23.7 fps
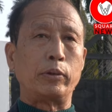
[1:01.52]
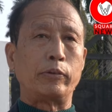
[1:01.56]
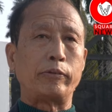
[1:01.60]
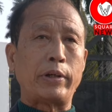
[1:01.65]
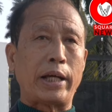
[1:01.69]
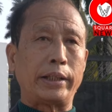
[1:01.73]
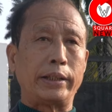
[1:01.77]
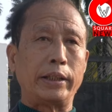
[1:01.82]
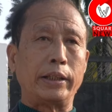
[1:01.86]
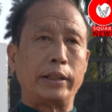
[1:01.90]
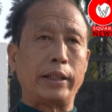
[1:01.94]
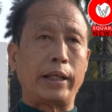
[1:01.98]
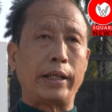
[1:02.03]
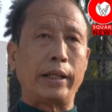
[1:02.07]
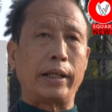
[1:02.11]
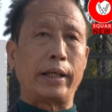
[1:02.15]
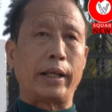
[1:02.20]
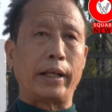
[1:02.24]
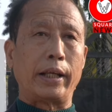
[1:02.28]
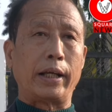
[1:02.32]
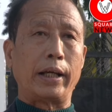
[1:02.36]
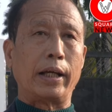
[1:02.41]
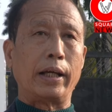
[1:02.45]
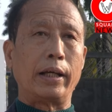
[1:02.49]
लोग फाइटिंग नहीं
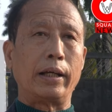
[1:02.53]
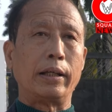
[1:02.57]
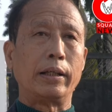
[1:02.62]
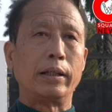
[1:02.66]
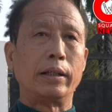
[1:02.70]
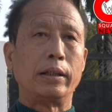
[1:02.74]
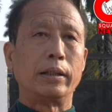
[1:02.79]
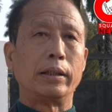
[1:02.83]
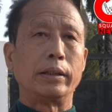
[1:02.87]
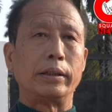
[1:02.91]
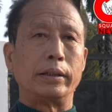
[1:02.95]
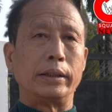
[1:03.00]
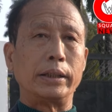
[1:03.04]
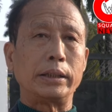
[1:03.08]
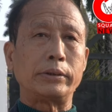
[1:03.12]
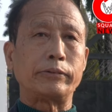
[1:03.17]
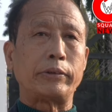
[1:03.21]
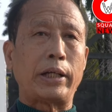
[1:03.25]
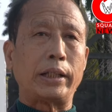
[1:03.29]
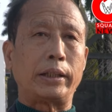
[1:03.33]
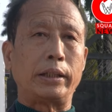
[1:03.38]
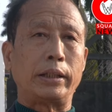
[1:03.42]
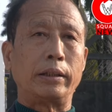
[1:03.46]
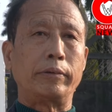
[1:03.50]
करेगा दिस
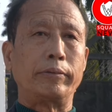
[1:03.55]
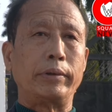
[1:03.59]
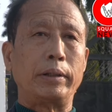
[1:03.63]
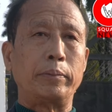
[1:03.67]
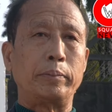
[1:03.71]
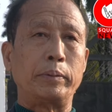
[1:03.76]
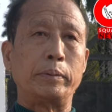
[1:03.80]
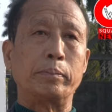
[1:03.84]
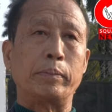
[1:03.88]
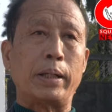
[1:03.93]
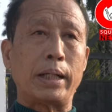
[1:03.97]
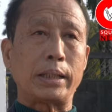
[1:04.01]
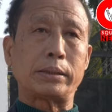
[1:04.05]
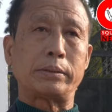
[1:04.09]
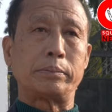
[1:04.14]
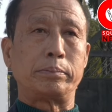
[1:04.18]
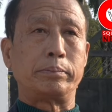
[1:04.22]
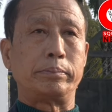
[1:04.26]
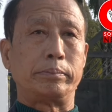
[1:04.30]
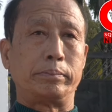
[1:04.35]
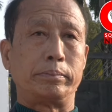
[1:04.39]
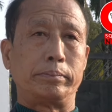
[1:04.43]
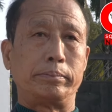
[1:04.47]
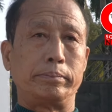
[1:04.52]
फाइटिंग विल बी मास
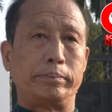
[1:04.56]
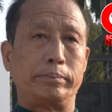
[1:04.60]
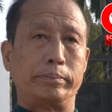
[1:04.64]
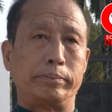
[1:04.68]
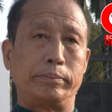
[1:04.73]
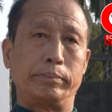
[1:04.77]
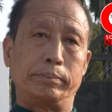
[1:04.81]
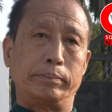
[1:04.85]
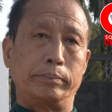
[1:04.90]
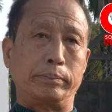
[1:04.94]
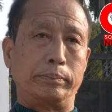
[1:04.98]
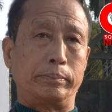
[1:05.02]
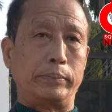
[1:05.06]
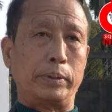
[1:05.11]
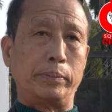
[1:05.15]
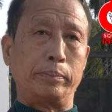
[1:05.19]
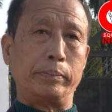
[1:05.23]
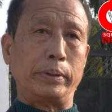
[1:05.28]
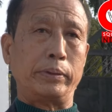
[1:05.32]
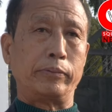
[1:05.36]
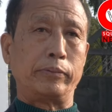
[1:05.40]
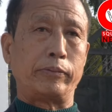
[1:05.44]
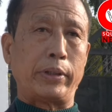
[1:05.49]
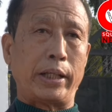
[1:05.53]

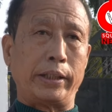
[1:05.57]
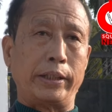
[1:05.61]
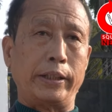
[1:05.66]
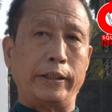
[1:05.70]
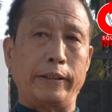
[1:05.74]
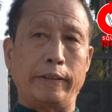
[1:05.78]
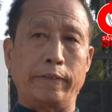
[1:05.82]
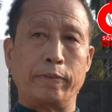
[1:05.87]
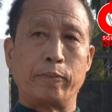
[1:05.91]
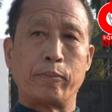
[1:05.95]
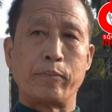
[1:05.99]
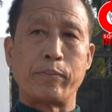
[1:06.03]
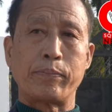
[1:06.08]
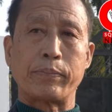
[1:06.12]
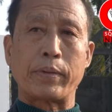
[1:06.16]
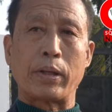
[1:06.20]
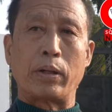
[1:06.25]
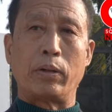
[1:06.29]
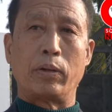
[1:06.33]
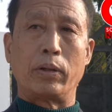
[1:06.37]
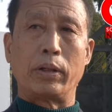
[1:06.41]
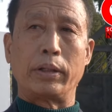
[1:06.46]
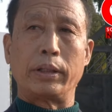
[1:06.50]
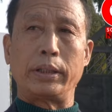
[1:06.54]
मूवमेंट फाइटिंग
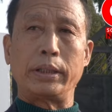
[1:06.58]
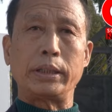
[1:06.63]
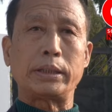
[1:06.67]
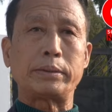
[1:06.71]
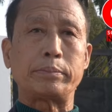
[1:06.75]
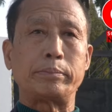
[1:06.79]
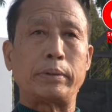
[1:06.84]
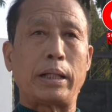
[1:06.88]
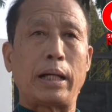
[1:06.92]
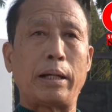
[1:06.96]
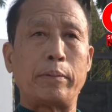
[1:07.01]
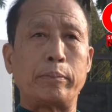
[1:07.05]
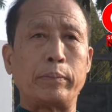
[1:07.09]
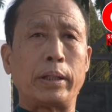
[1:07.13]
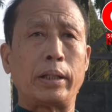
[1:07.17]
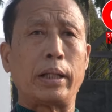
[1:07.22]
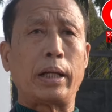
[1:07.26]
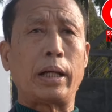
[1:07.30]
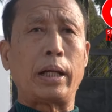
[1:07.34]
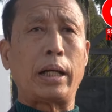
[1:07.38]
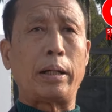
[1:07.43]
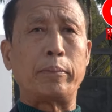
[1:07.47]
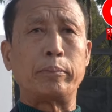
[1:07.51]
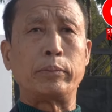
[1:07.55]
और इस
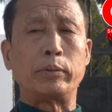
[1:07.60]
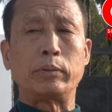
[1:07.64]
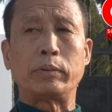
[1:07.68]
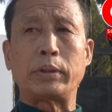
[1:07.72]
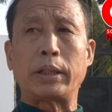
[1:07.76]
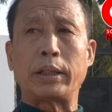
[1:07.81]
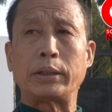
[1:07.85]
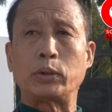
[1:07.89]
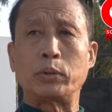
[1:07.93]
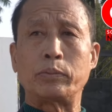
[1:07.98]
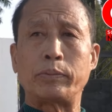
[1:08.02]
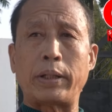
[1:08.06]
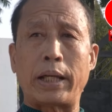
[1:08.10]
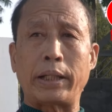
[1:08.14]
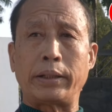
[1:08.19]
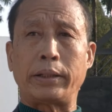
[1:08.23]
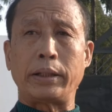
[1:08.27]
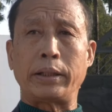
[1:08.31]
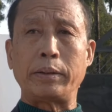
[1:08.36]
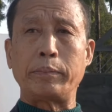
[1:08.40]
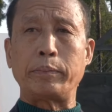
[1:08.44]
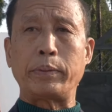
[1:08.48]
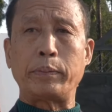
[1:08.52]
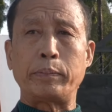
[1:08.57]
हमारा हम लोग का जो
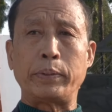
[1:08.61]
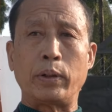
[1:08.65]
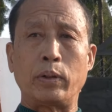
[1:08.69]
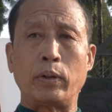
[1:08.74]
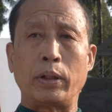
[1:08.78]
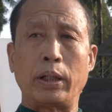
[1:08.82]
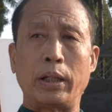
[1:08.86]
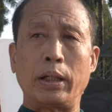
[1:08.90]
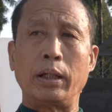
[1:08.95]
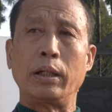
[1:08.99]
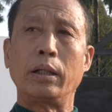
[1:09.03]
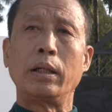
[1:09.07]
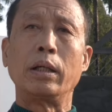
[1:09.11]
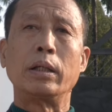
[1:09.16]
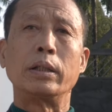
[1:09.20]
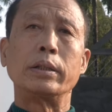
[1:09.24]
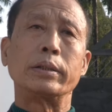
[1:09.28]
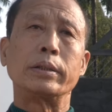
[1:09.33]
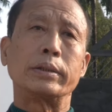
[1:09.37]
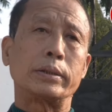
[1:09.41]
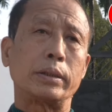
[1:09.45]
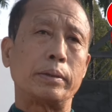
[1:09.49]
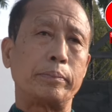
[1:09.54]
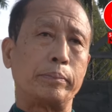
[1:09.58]
फाइटिंग भी होगा
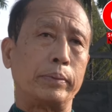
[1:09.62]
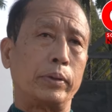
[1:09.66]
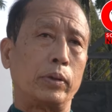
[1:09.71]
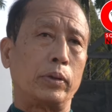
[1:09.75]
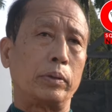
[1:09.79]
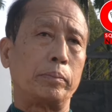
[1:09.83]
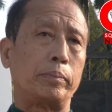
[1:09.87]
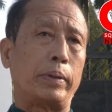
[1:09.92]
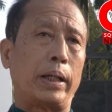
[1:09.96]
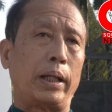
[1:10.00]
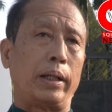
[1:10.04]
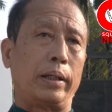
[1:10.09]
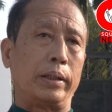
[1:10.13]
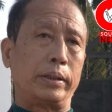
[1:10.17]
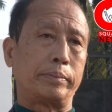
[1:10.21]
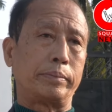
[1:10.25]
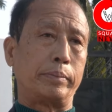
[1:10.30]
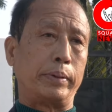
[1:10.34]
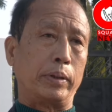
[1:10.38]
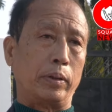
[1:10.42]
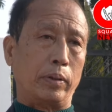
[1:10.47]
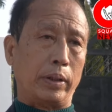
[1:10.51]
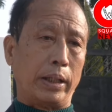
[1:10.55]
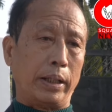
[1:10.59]
सब नॉन वायलेंस
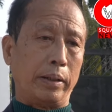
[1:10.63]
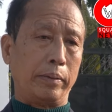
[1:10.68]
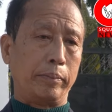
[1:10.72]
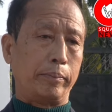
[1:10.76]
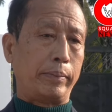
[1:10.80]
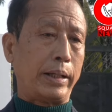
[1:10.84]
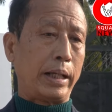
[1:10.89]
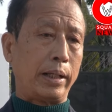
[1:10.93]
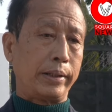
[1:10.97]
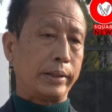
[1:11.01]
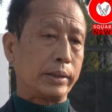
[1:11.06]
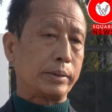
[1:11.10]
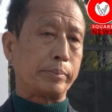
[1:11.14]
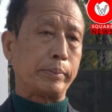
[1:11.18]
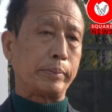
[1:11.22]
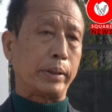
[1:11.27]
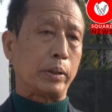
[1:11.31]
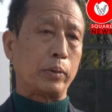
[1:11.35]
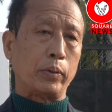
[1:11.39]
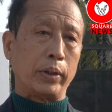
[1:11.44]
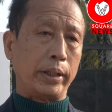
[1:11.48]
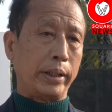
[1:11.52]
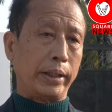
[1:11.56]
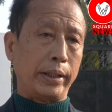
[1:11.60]
में होगा वायलेंस में
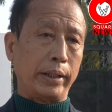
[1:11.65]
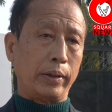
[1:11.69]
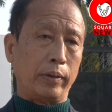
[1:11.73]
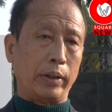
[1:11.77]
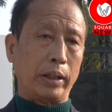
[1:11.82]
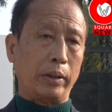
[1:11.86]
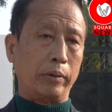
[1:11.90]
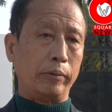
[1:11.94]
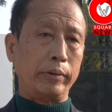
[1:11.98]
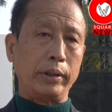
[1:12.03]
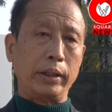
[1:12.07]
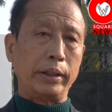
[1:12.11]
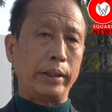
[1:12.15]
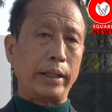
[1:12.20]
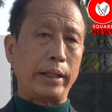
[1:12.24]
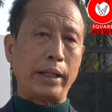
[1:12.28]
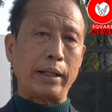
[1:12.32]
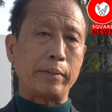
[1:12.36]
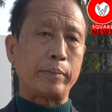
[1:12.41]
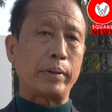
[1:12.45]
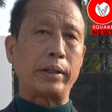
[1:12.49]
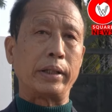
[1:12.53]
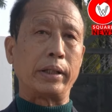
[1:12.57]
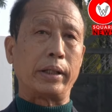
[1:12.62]
कोई नहीं होगा वी
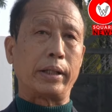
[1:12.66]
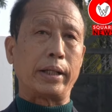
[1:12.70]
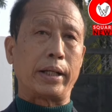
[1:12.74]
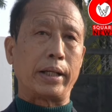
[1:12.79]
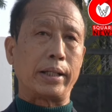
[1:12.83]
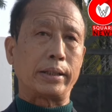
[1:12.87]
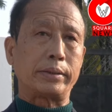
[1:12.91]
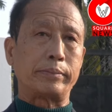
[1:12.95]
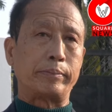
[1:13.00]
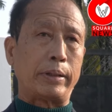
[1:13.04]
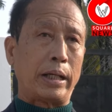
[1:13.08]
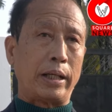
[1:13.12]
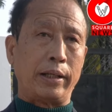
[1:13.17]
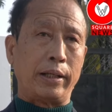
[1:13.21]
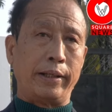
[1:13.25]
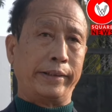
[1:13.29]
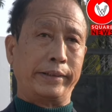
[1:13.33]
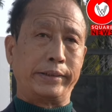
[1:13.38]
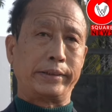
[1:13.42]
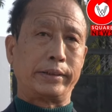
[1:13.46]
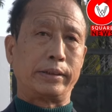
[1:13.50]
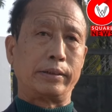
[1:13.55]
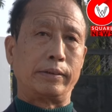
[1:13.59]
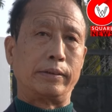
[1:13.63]
नेवर इंकरेज
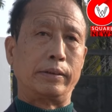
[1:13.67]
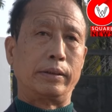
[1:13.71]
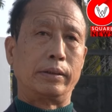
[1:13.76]
वायलेंस